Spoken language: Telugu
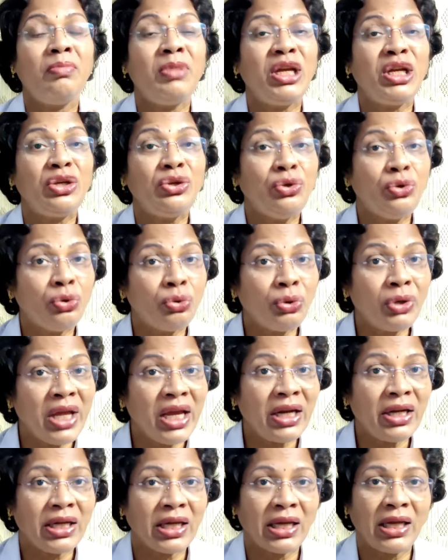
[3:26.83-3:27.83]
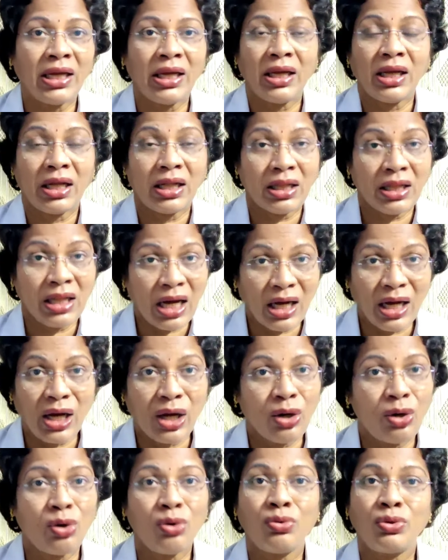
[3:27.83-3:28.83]
మీ డ్యూ డేట్కి
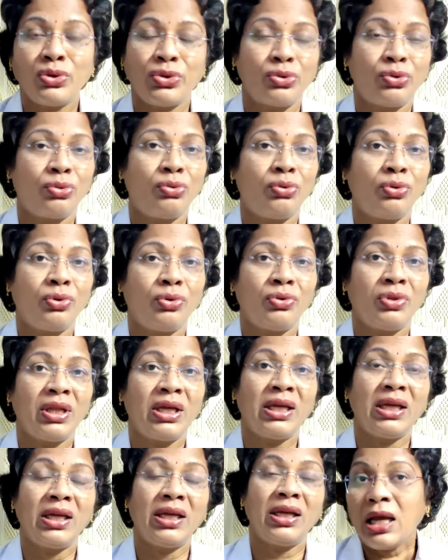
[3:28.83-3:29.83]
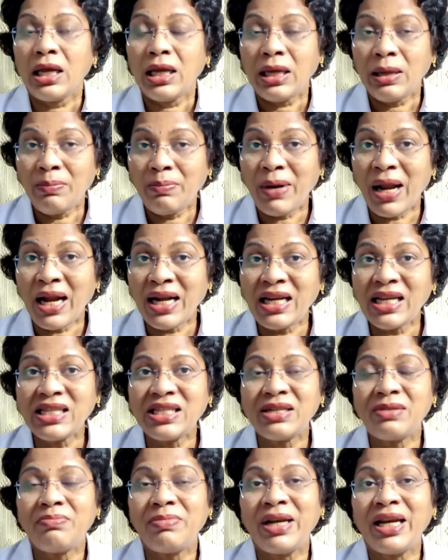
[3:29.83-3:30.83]
దగ్గరలో వస్తూ ఉంటుంది
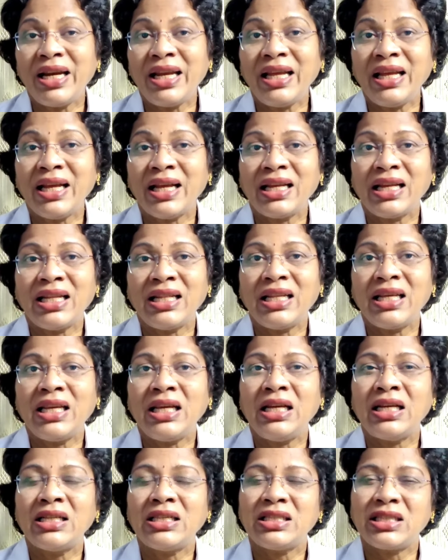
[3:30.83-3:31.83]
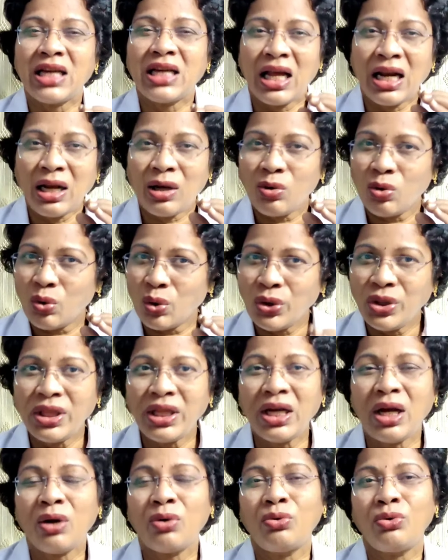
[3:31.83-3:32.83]
ఇంప్లాంటేషన్ బ్లీడింగ్ అనేది చాలా
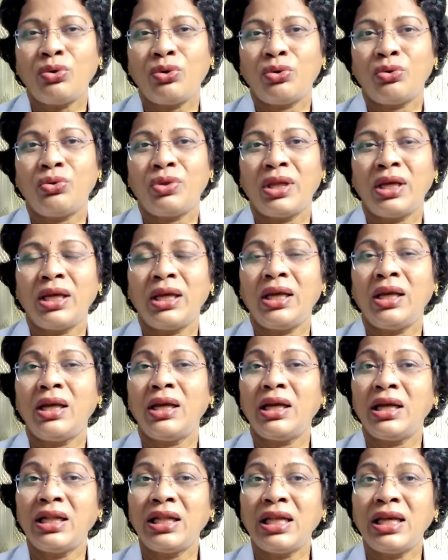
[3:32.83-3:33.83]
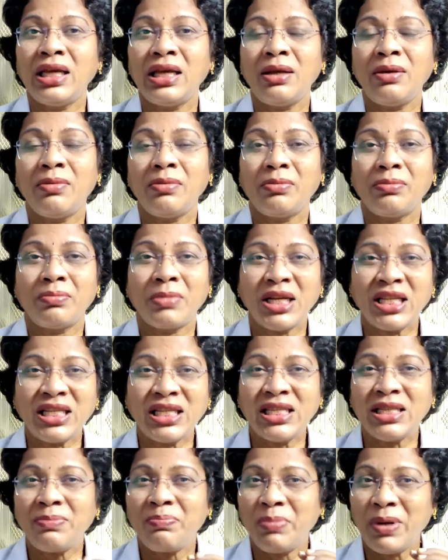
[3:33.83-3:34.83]
కొద్దిగా ఉంటుంది ఇది
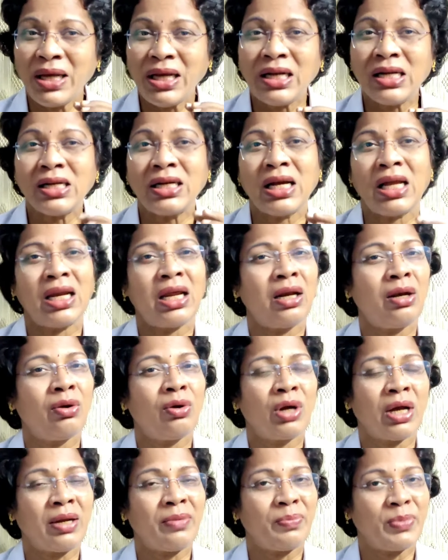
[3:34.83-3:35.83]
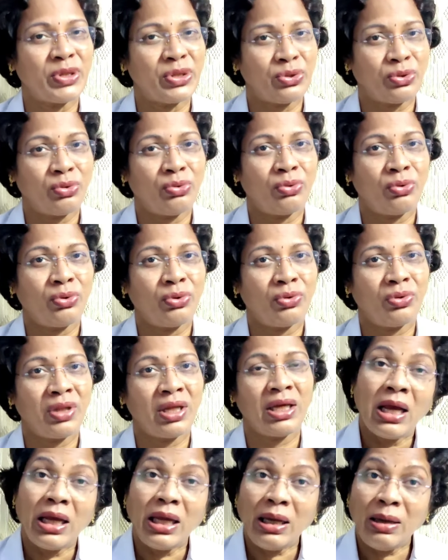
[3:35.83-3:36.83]
మంచి పింక్ కలర్లో కనిపిస్తూ
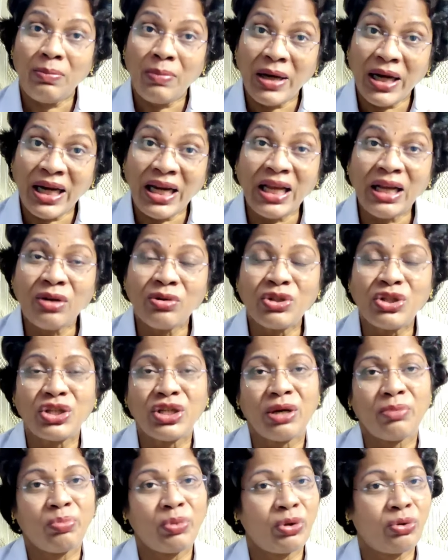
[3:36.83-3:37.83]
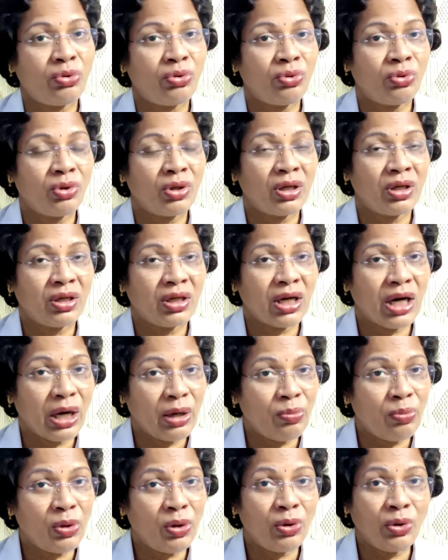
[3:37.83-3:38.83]
ఉంటుంది ఈ బ్లీడింగ్ వచ్చినప్పుడు
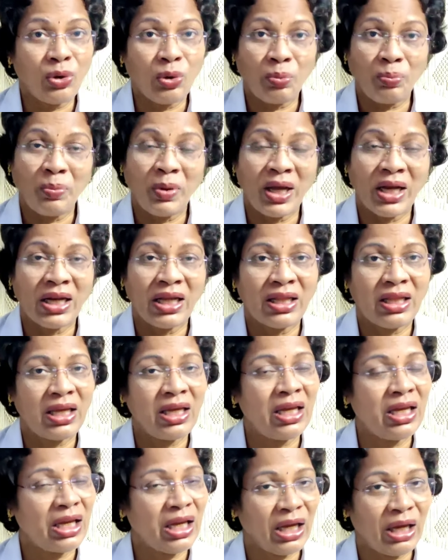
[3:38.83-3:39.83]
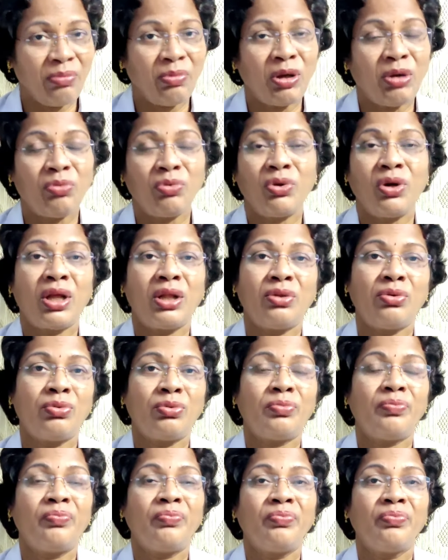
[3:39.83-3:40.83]
కడుపులో నొప్పి అనేది ఏమీ ఉండదు